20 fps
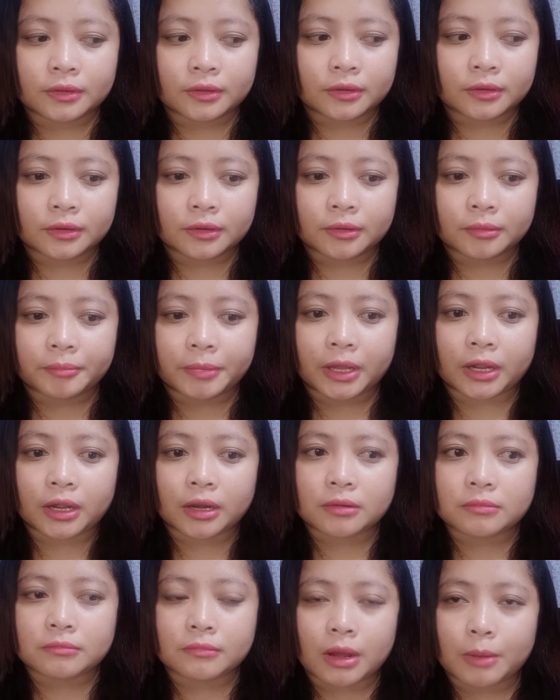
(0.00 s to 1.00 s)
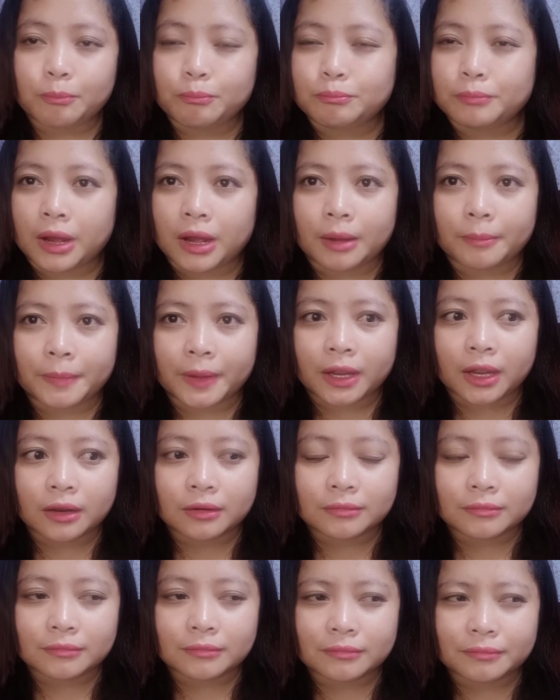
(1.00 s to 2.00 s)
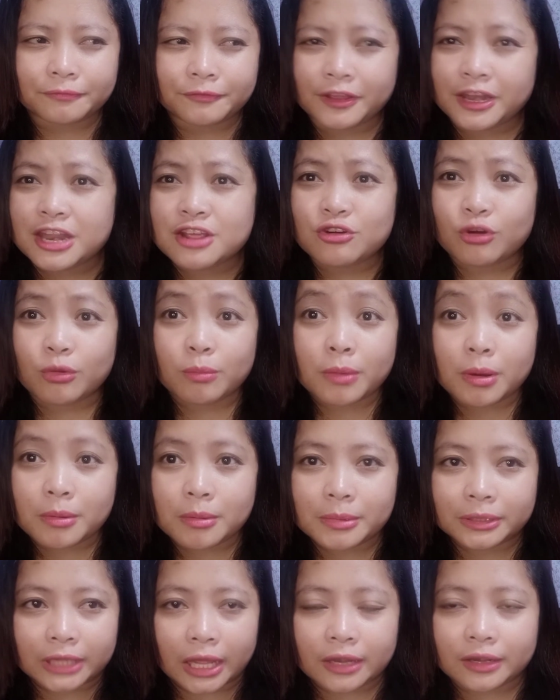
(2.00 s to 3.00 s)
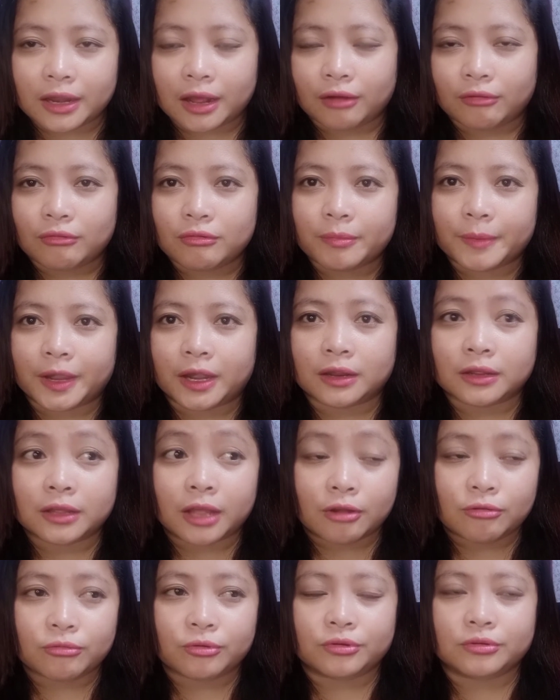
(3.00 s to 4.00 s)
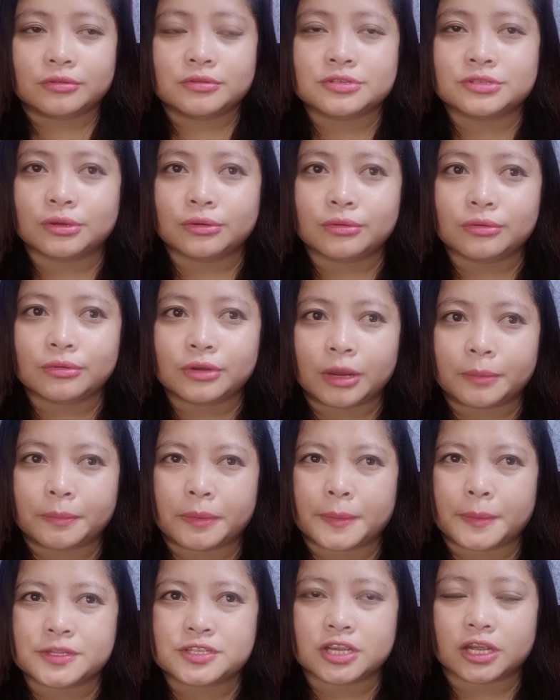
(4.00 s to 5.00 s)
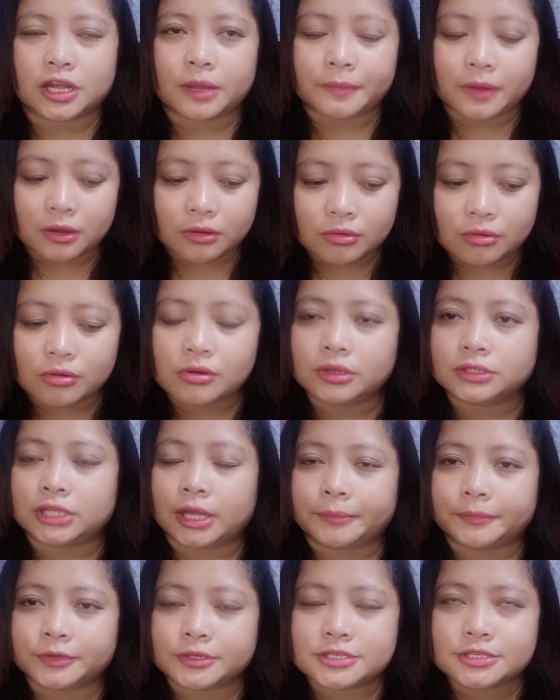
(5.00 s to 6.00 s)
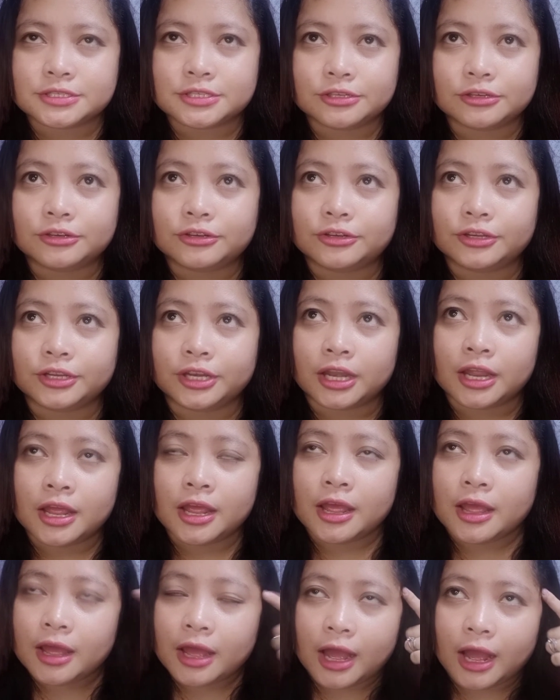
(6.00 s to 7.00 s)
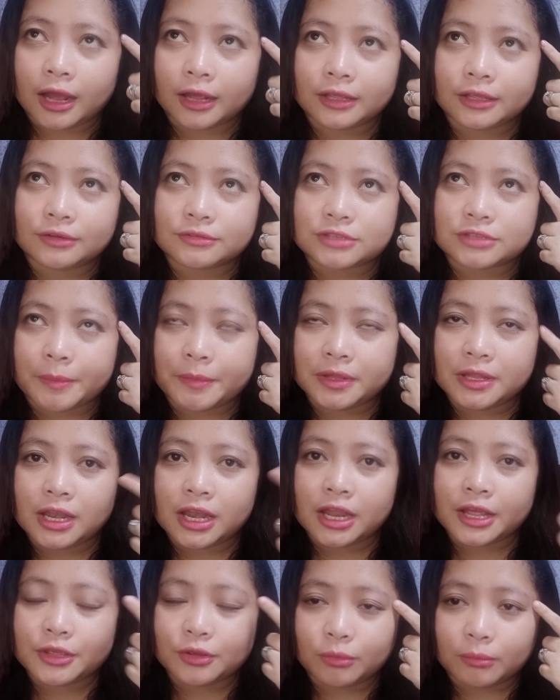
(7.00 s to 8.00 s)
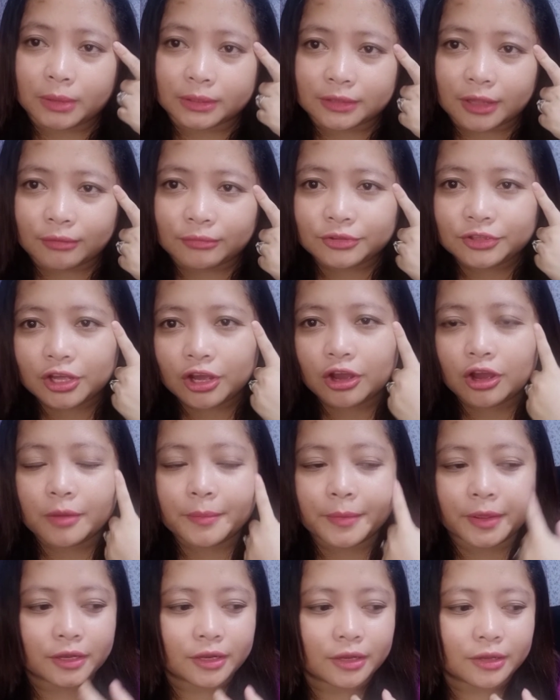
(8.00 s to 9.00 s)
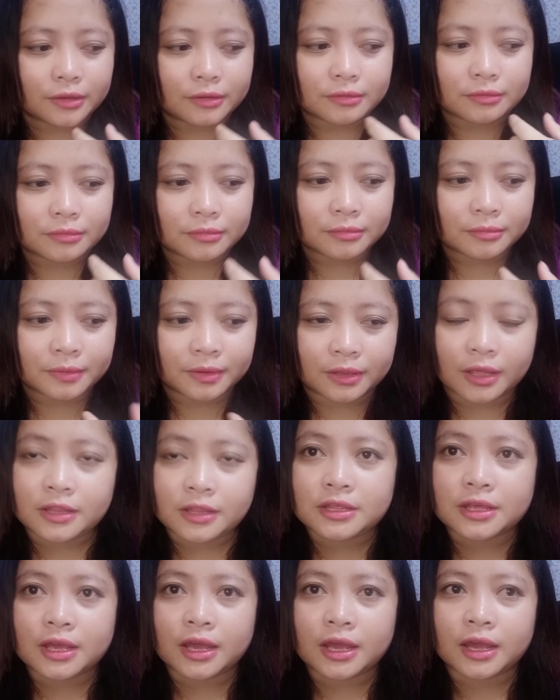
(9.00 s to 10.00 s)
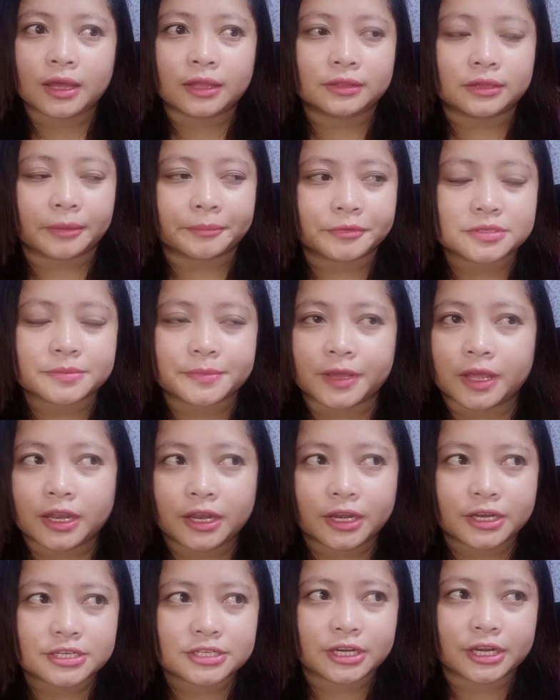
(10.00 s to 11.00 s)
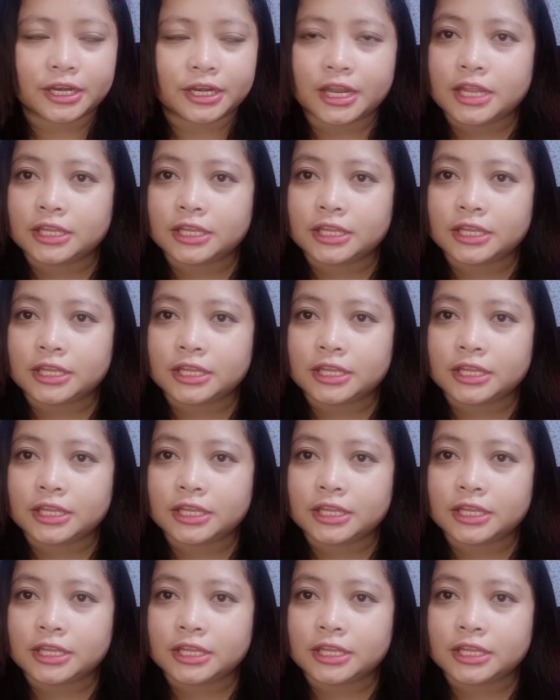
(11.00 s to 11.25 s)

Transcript: parang map, ma, parang feeling ko mamamatay na ako, parang ganun. So, nagpapa-check up ako, tapos yun, hang, yung sabi nila, yung mata ko daw, may, may ganyan, tapos may allergic rhinitis,